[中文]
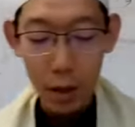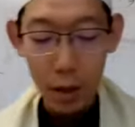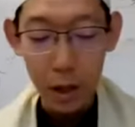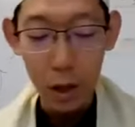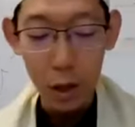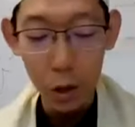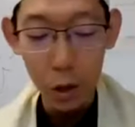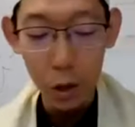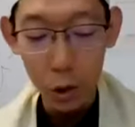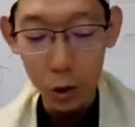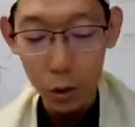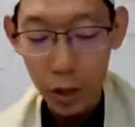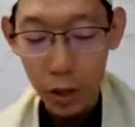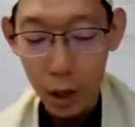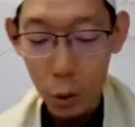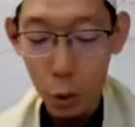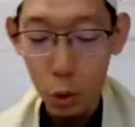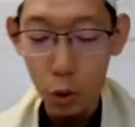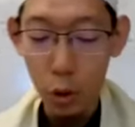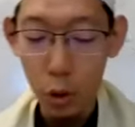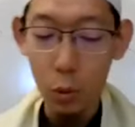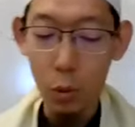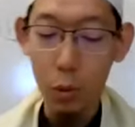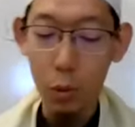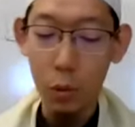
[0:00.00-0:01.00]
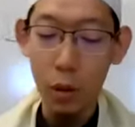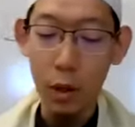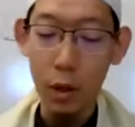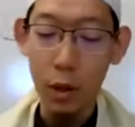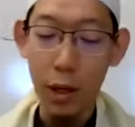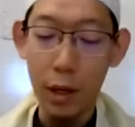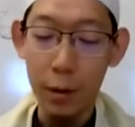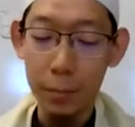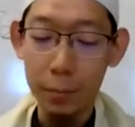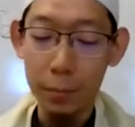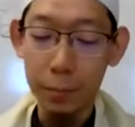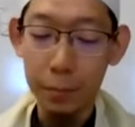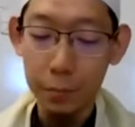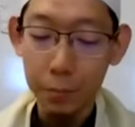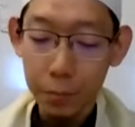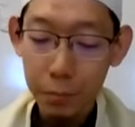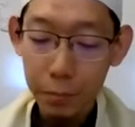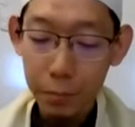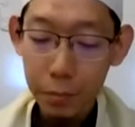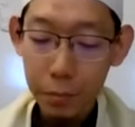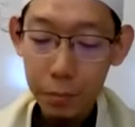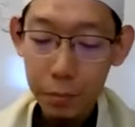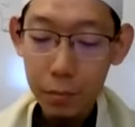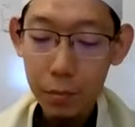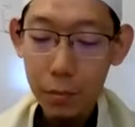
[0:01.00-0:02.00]
然后他说：“嗯，
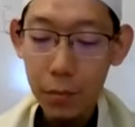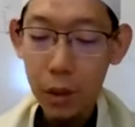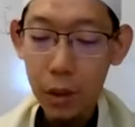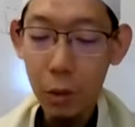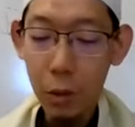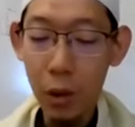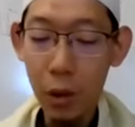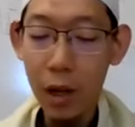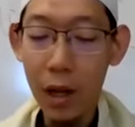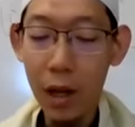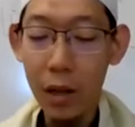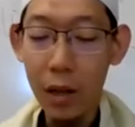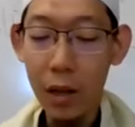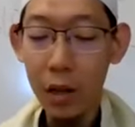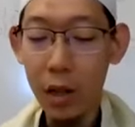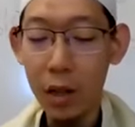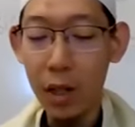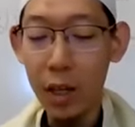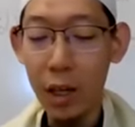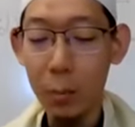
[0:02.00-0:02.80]
我来地